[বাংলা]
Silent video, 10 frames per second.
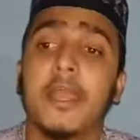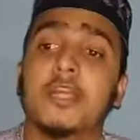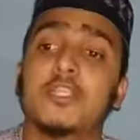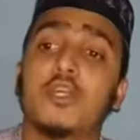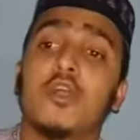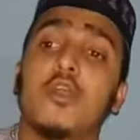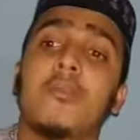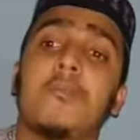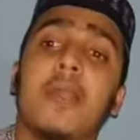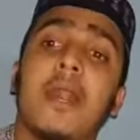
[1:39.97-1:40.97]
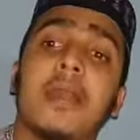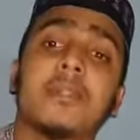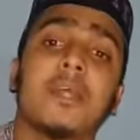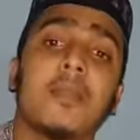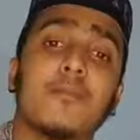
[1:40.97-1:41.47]
একজন ভাই
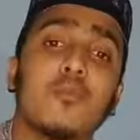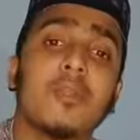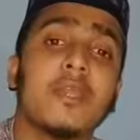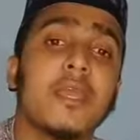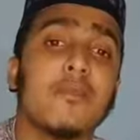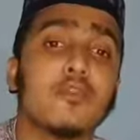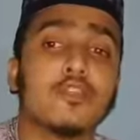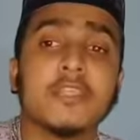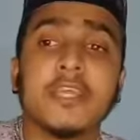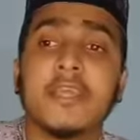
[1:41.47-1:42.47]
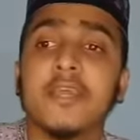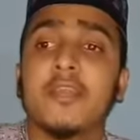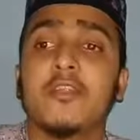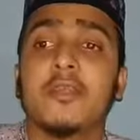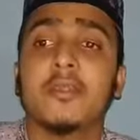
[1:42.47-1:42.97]
তার বোনকে মোটরসাইকেলে
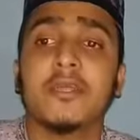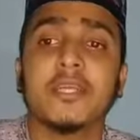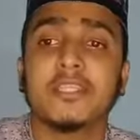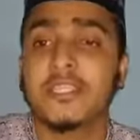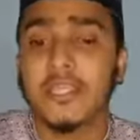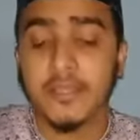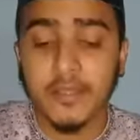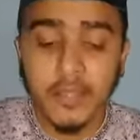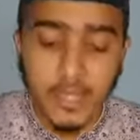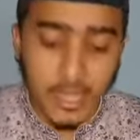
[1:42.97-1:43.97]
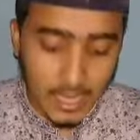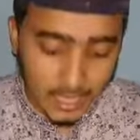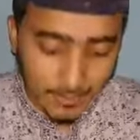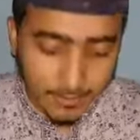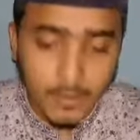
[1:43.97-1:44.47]
নিয়ে যাচ্ছে আর
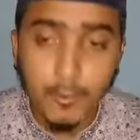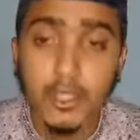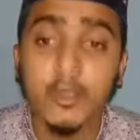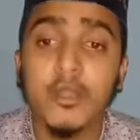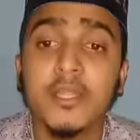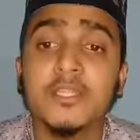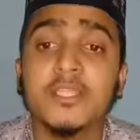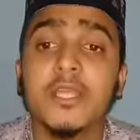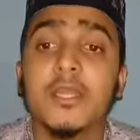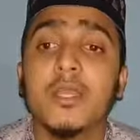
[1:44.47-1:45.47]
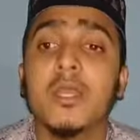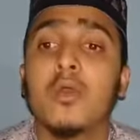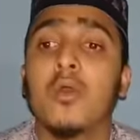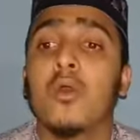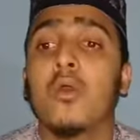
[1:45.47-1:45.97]
আপনি মনে করলেন যে
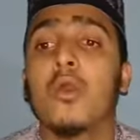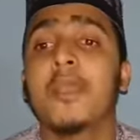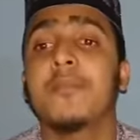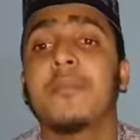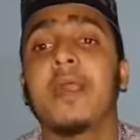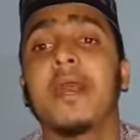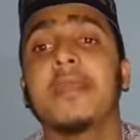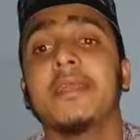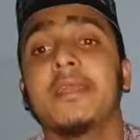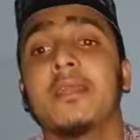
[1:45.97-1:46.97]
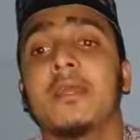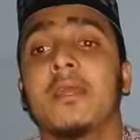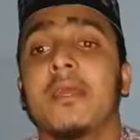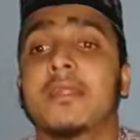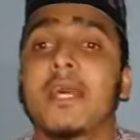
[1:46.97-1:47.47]
ওই বাই
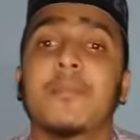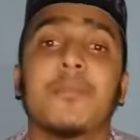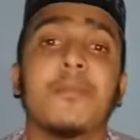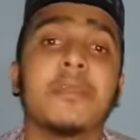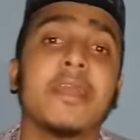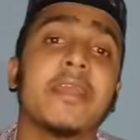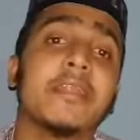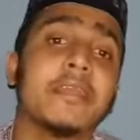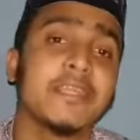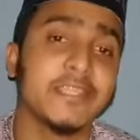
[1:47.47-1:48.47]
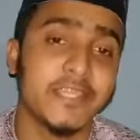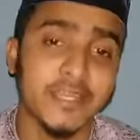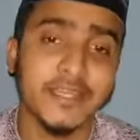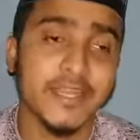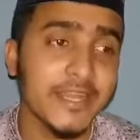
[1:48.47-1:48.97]
তার প্রেমিকাকে নিয়ে যাচ্ছেন
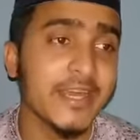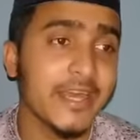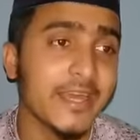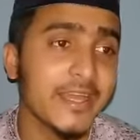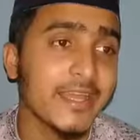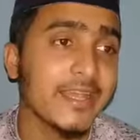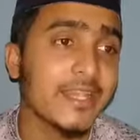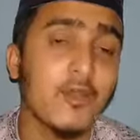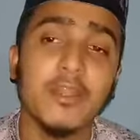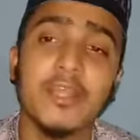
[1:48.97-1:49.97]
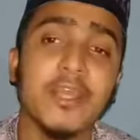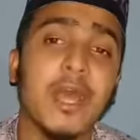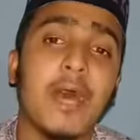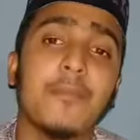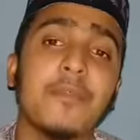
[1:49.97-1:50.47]
ঠিক কিনা তাহলে
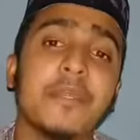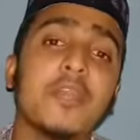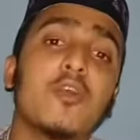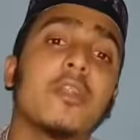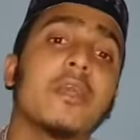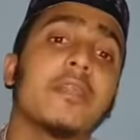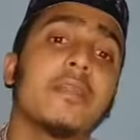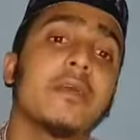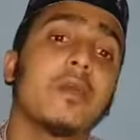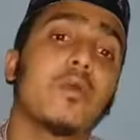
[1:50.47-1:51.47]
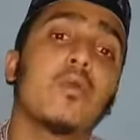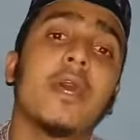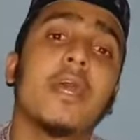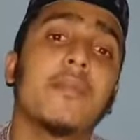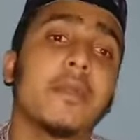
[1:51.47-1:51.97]
আপনি কি করলেন
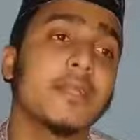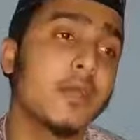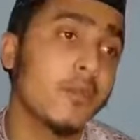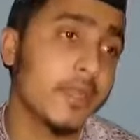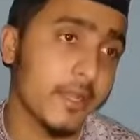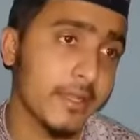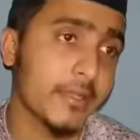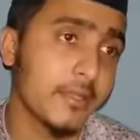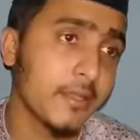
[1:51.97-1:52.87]
গুনাহের বাগিদার হয়ে গেলেন